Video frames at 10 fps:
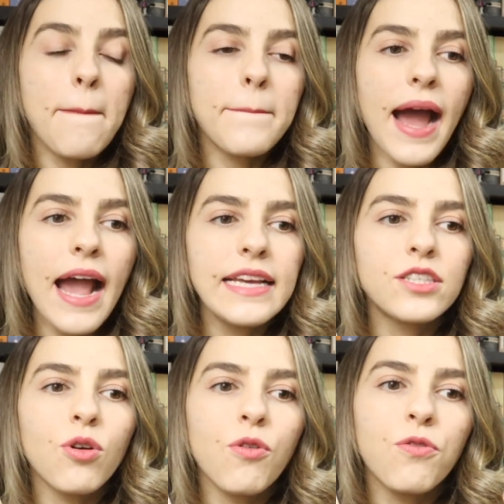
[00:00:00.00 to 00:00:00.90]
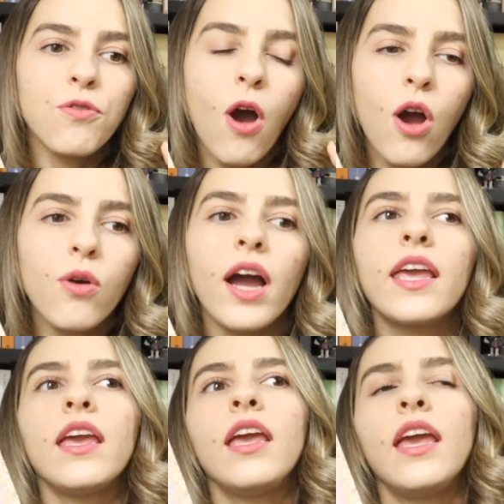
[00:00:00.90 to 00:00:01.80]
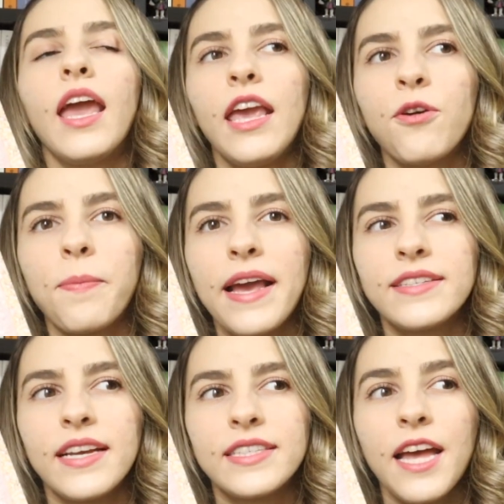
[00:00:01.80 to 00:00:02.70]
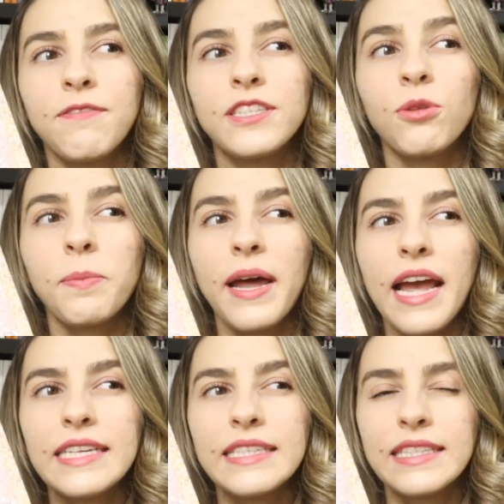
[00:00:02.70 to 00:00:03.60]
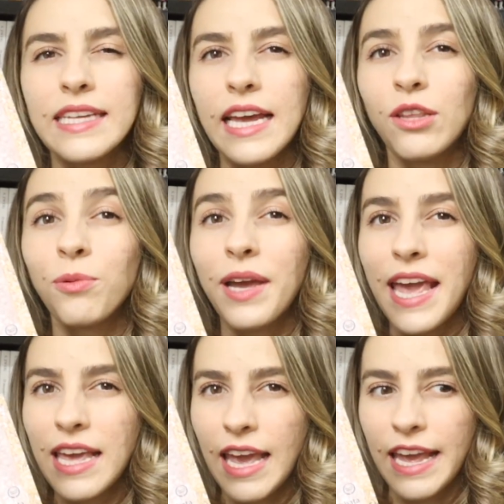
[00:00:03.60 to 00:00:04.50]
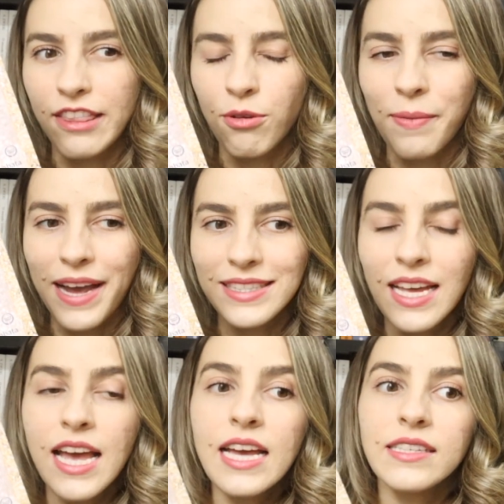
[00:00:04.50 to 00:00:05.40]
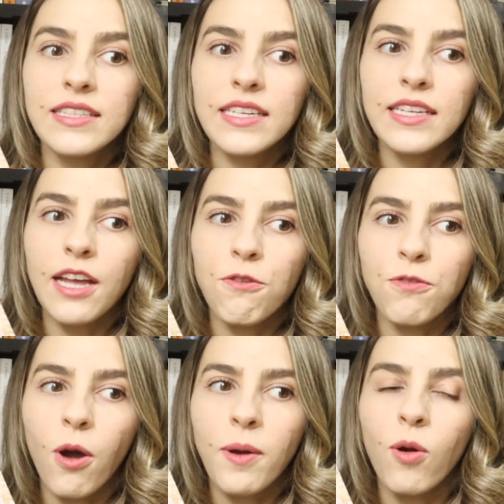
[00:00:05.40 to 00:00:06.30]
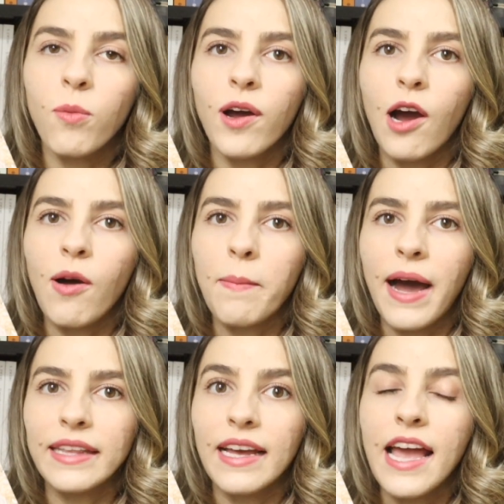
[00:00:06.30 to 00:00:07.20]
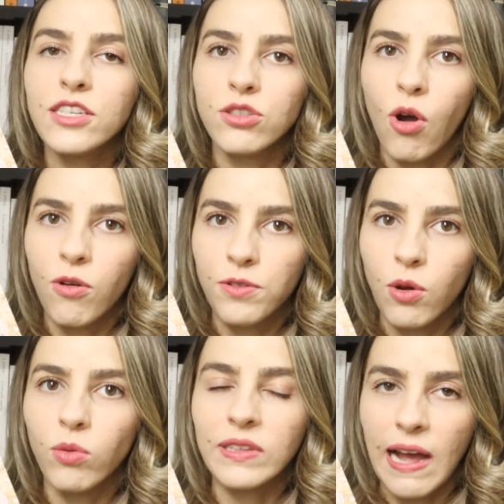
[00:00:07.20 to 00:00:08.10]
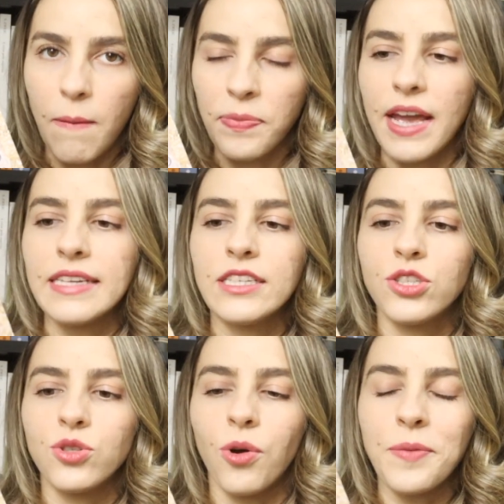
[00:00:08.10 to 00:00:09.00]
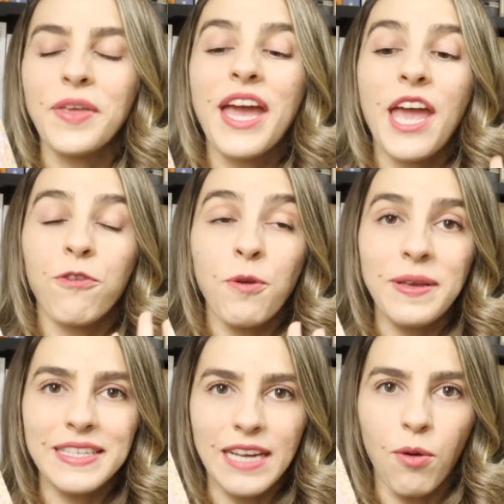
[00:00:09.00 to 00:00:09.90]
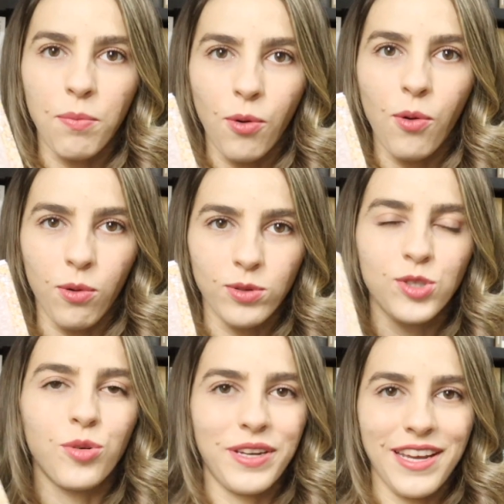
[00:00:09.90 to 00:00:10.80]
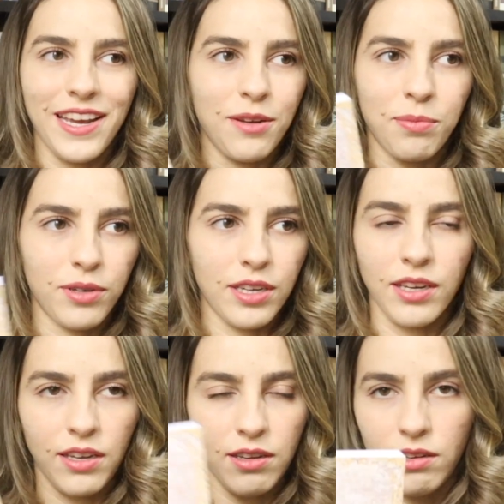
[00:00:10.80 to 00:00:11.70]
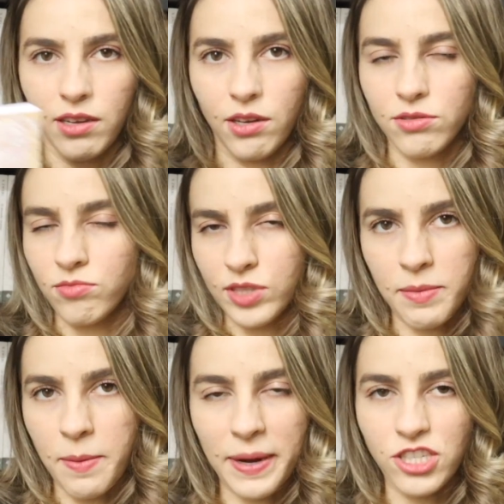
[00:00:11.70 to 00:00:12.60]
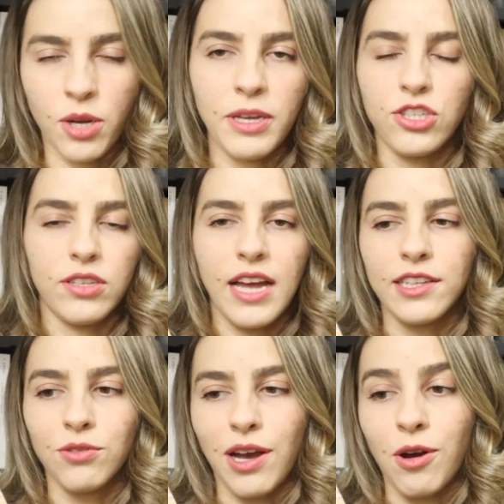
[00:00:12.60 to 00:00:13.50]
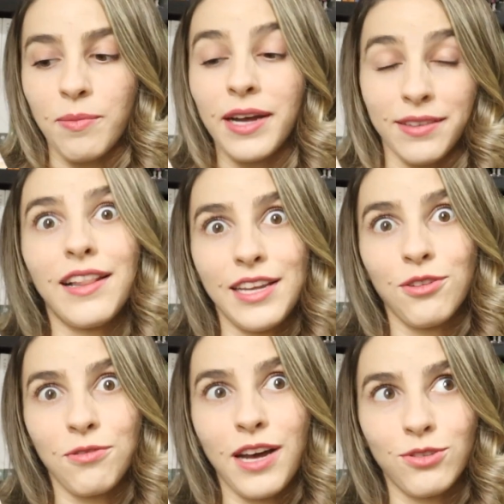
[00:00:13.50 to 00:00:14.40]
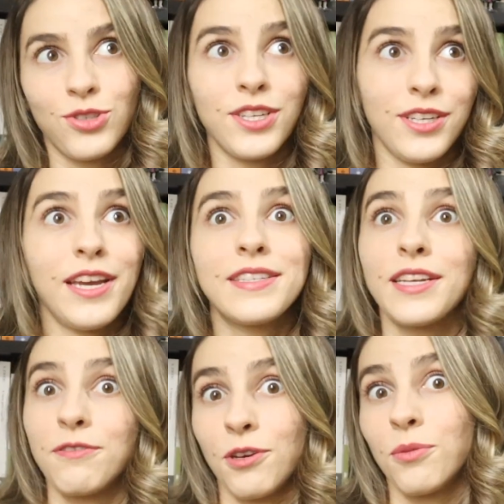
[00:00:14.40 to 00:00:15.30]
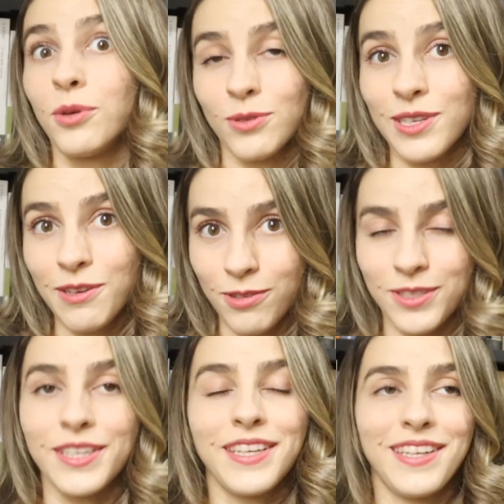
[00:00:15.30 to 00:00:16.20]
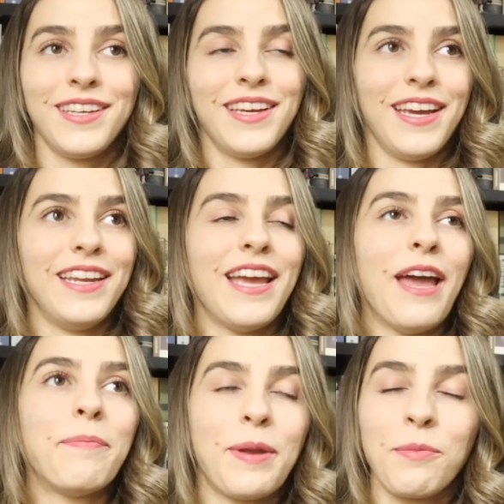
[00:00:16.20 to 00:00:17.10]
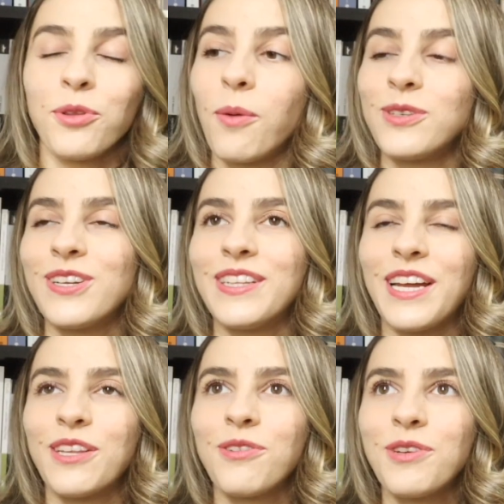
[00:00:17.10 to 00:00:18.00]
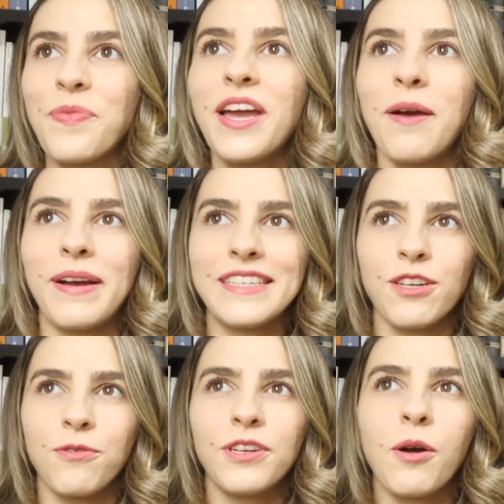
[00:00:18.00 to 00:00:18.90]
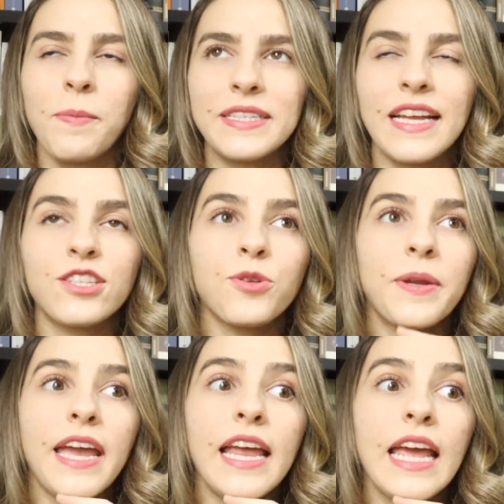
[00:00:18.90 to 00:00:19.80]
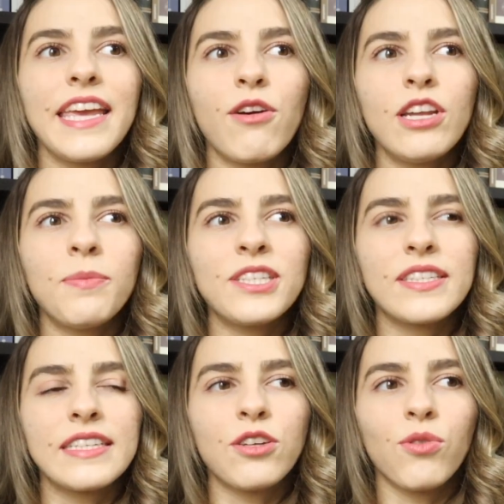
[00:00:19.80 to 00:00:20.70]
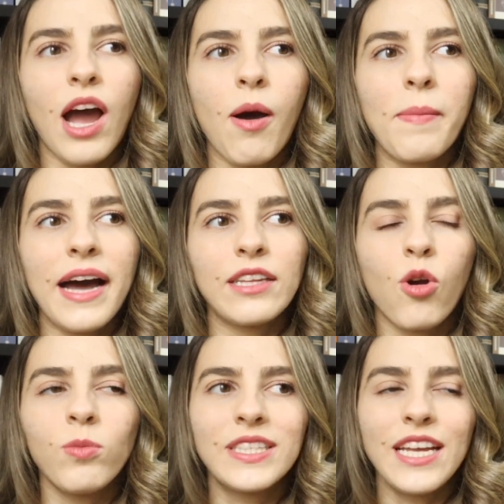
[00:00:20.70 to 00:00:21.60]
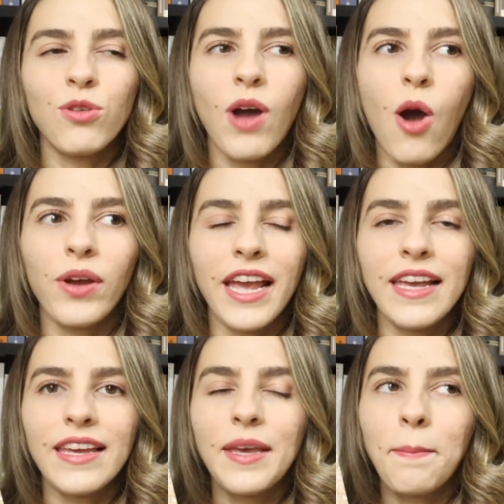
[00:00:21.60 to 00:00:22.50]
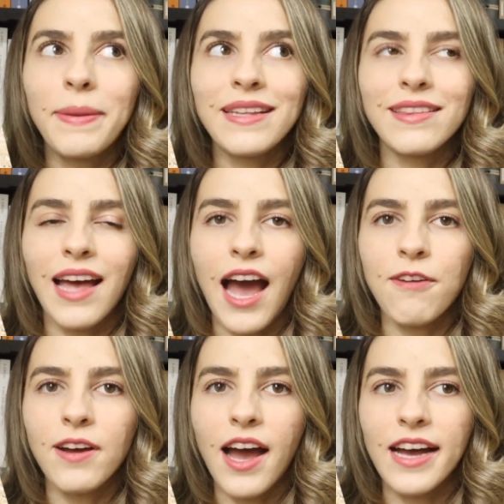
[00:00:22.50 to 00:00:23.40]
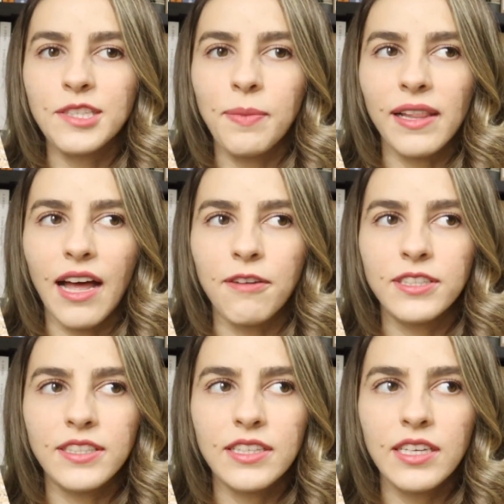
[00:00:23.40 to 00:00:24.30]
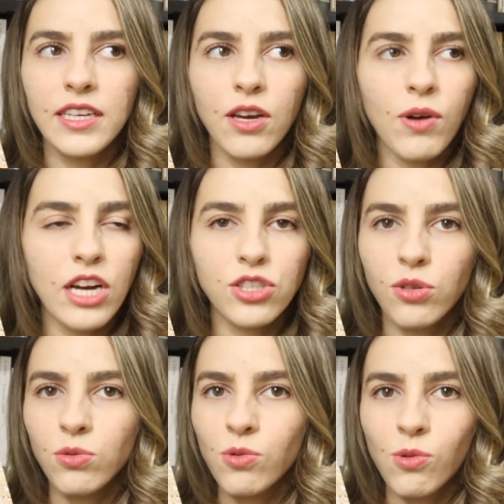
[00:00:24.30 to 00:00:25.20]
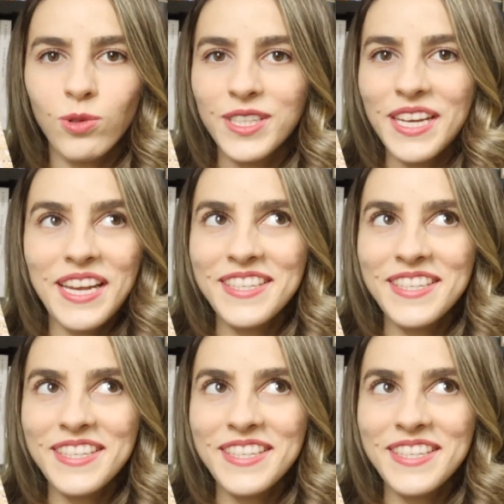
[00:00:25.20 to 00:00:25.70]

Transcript: Mas o foco aqui em O País das Neves não me parece ser no enredo, mas sim na forma como Kawabata resolve contar essa história. Eu fui pesquisar um pouco sobre ele, porque eu não sabia praticamente nada do Kawabata, além do fato de que ele escreveu muitos livros e que ele é prêmio Nobel de Literatura. Mas então fui dar uma pesquisada sobre ele e eu li uma descrição descrição do Kawabata como sendo alguém que pintava as palavras. E eu acho que eu não conseguiria